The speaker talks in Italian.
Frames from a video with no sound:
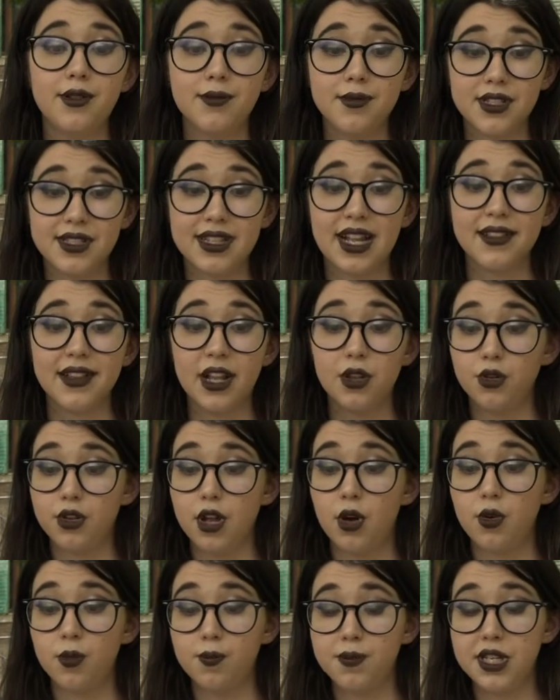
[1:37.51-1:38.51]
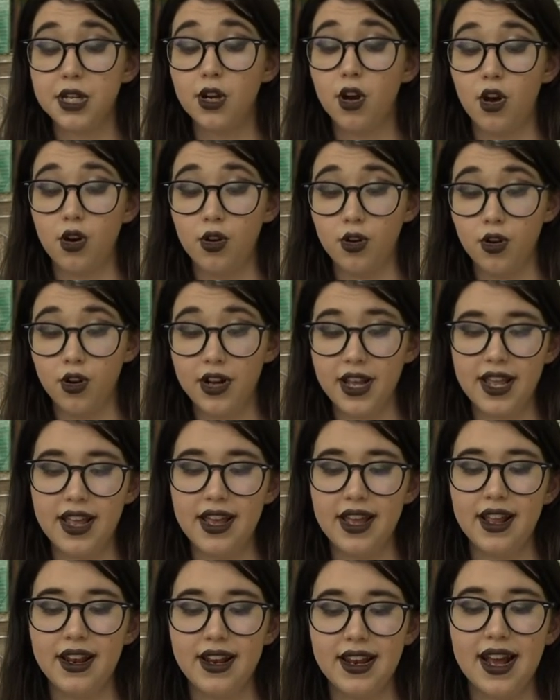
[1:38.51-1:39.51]
sta andando, da uno psicologo
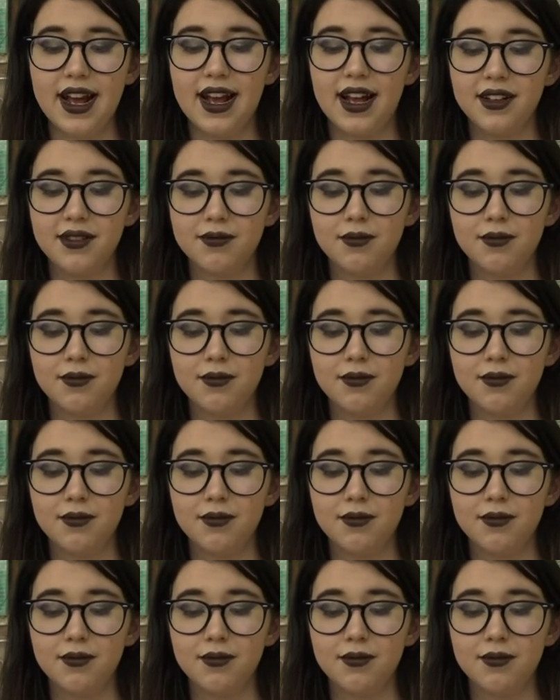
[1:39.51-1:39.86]
che le ha